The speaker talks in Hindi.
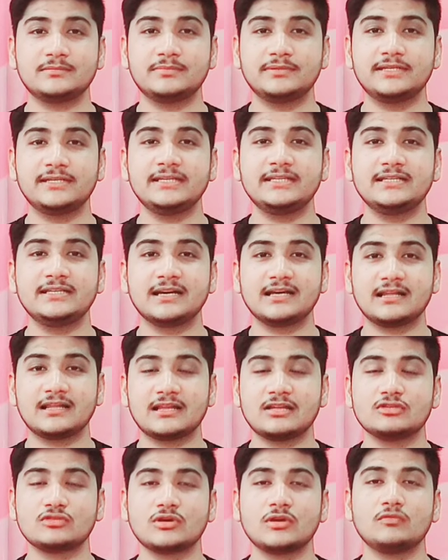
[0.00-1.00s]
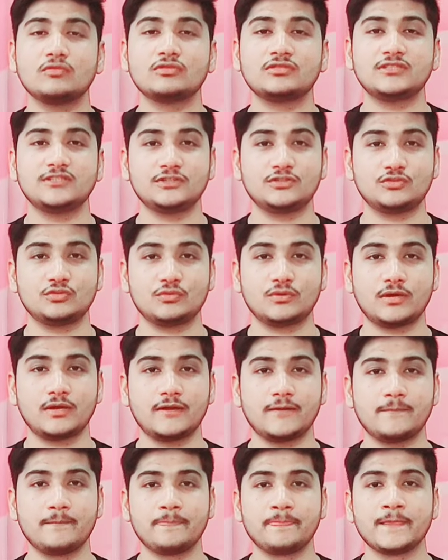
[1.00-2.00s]
ब्रीद करना जो है वो सीख चुका
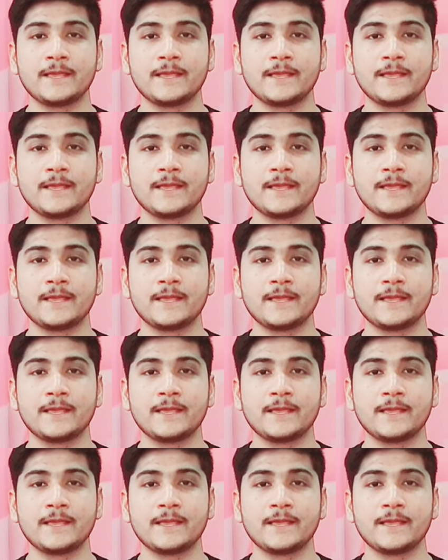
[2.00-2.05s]
है